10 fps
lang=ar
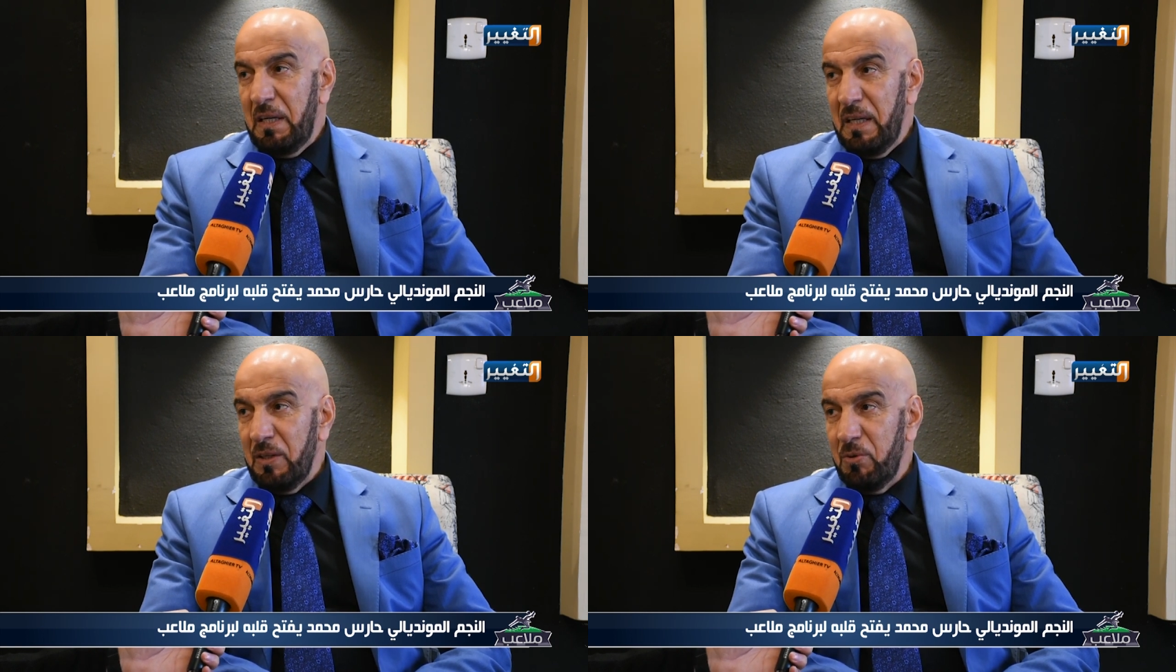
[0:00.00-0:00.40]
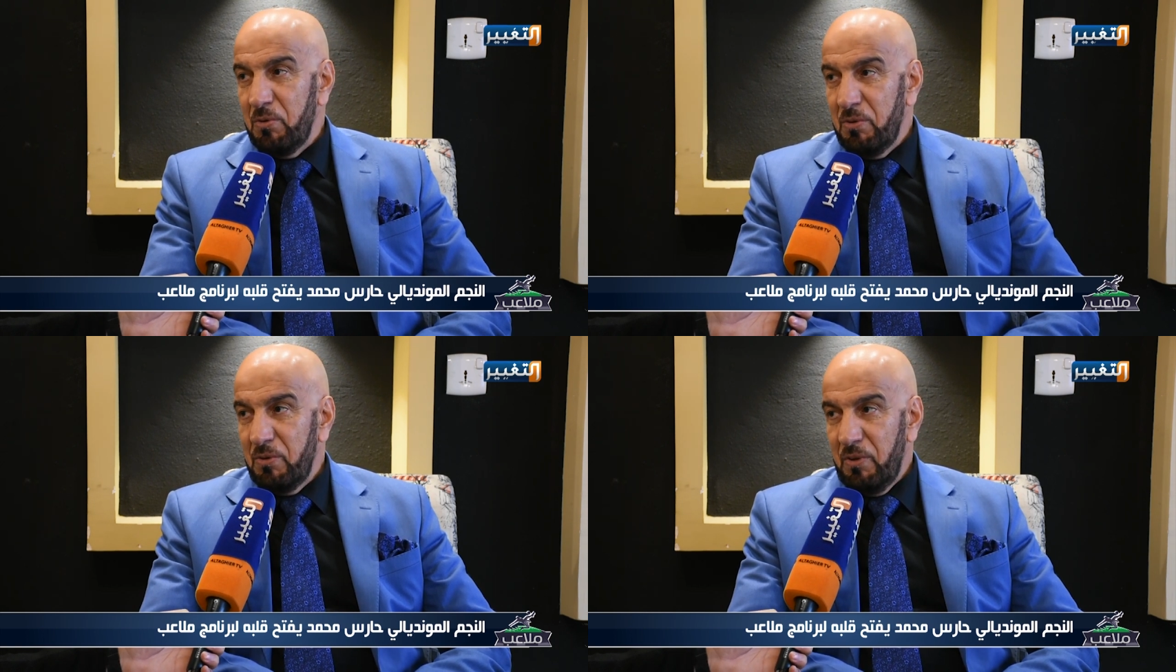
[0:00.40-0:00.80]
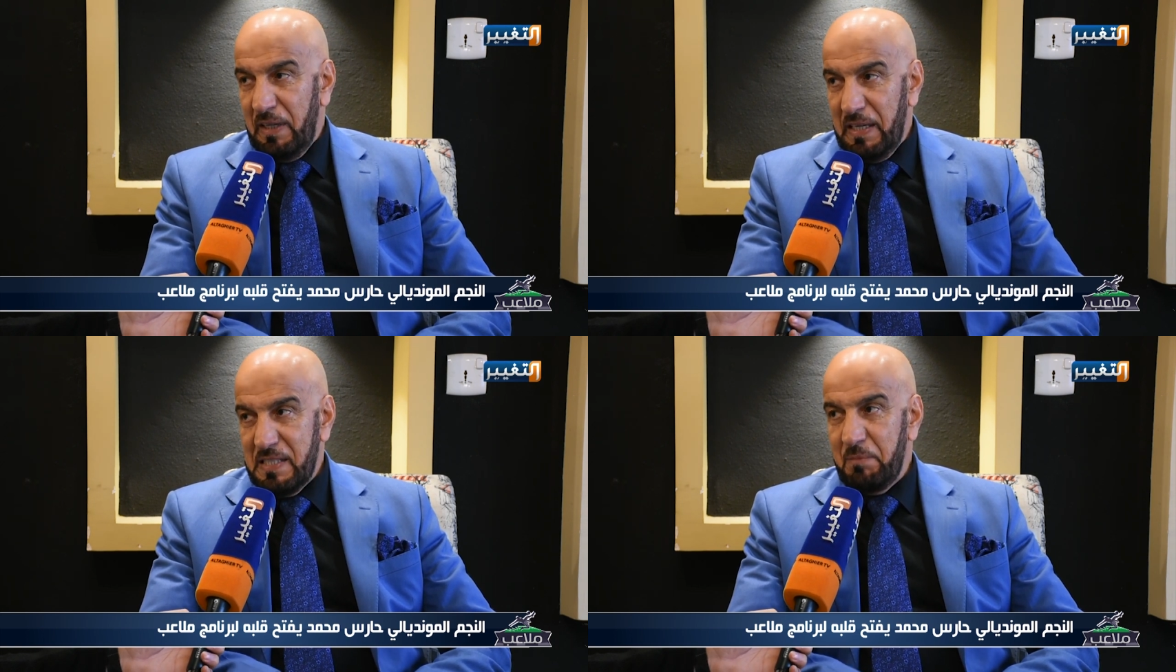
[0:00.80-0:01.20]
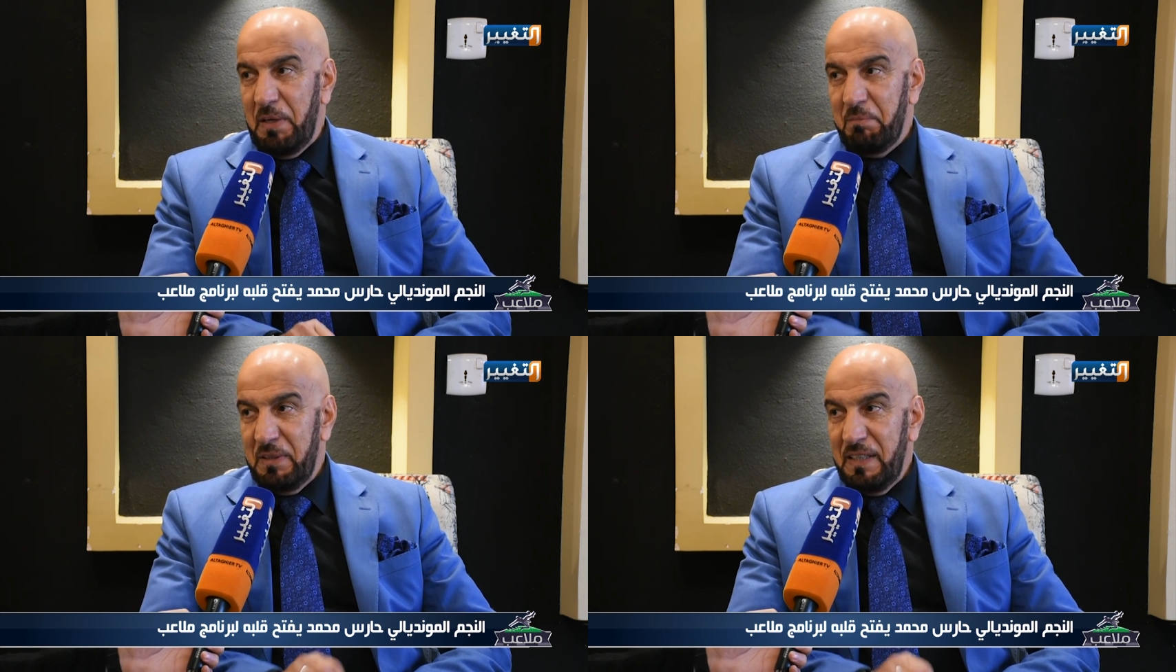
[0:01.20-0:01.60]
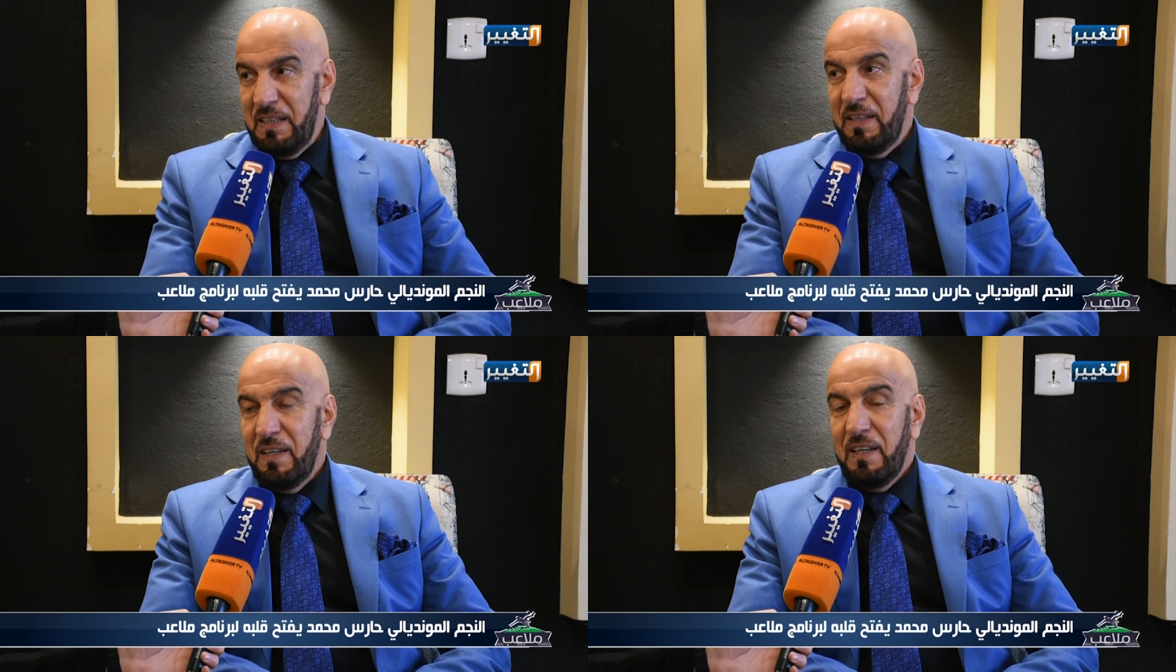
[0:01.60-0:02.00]
ملاخ وحارس
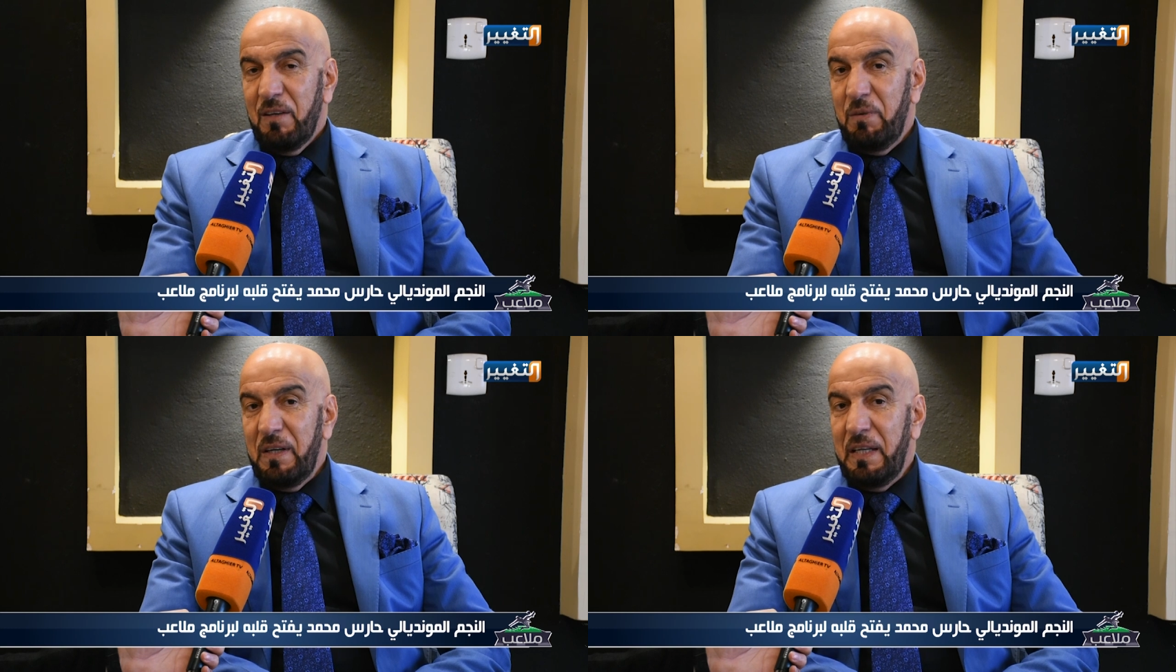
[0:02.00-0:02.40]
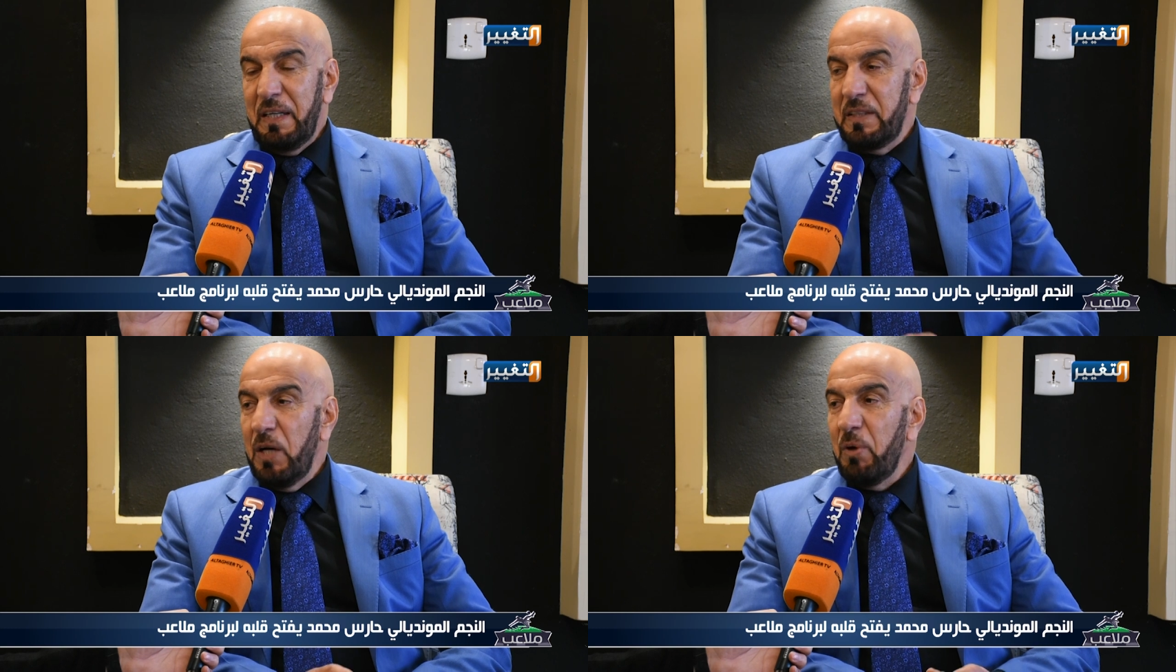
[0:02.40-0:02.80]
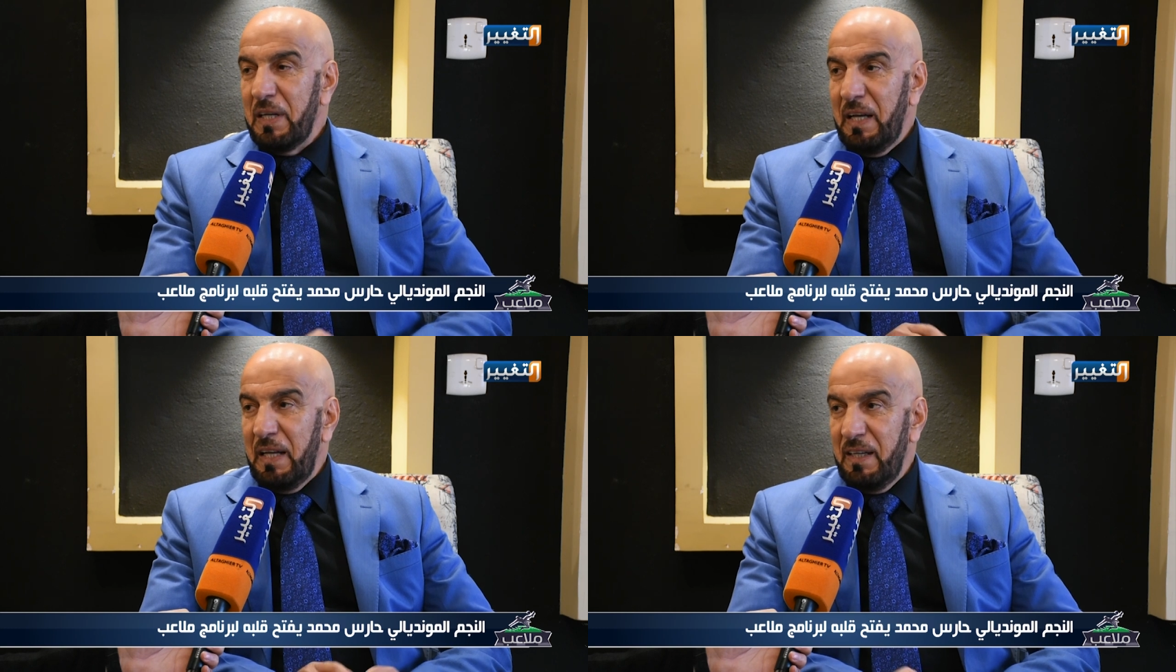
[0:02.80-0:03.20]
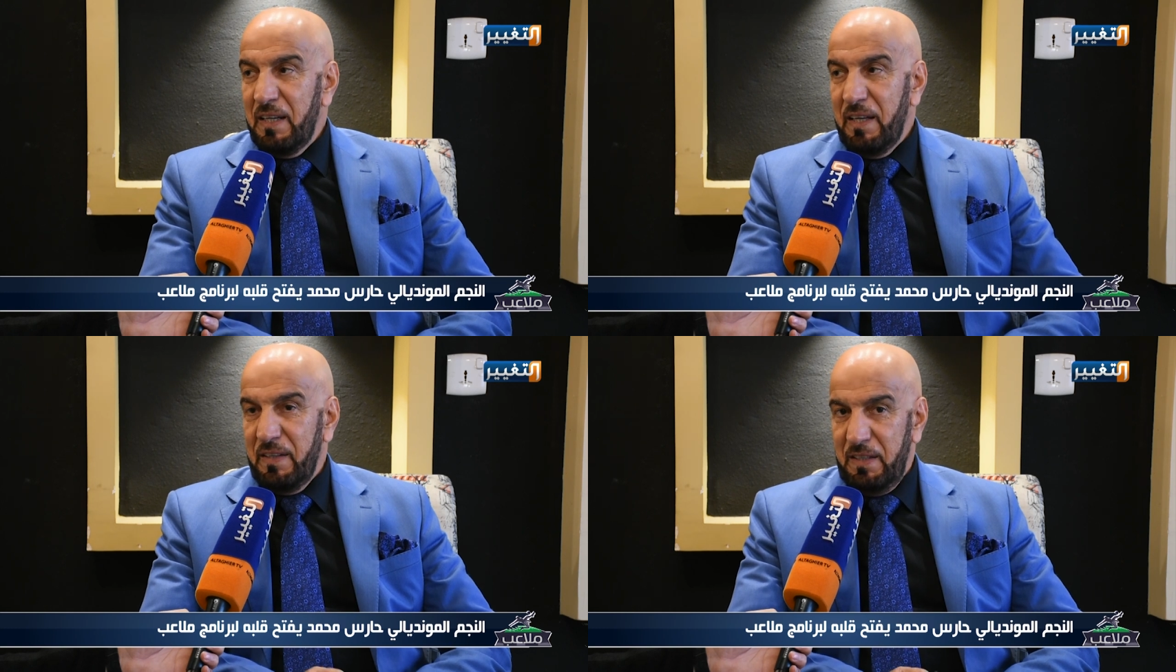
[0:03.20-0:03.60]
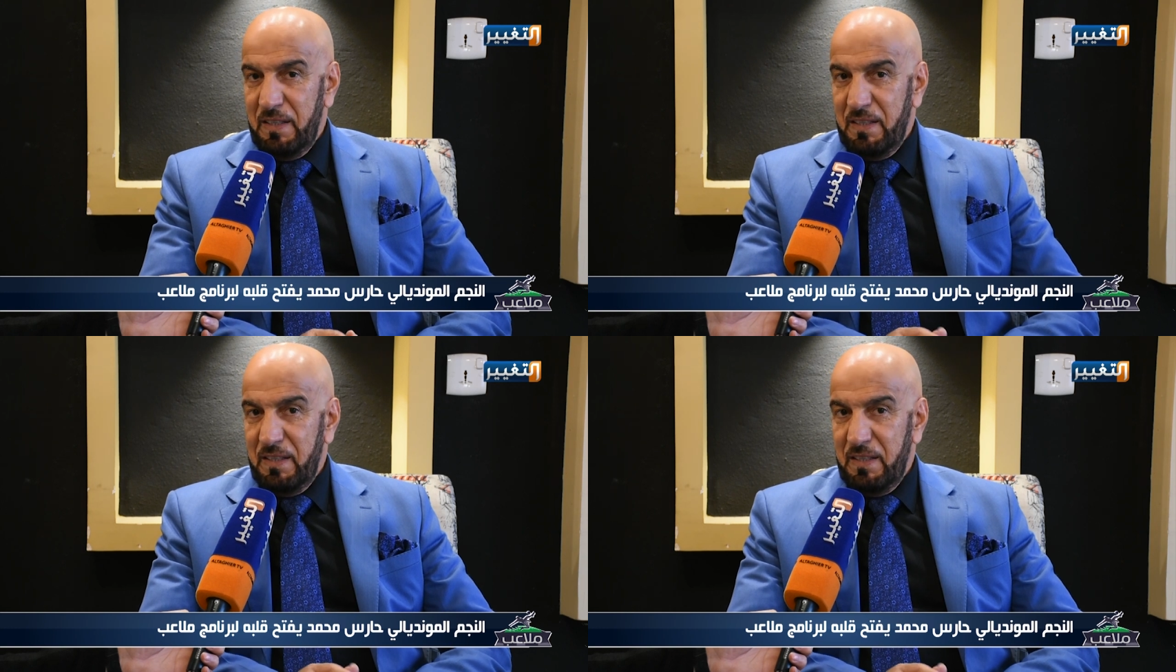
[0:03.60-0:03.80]
محمد فاحنا تداورنا على هذا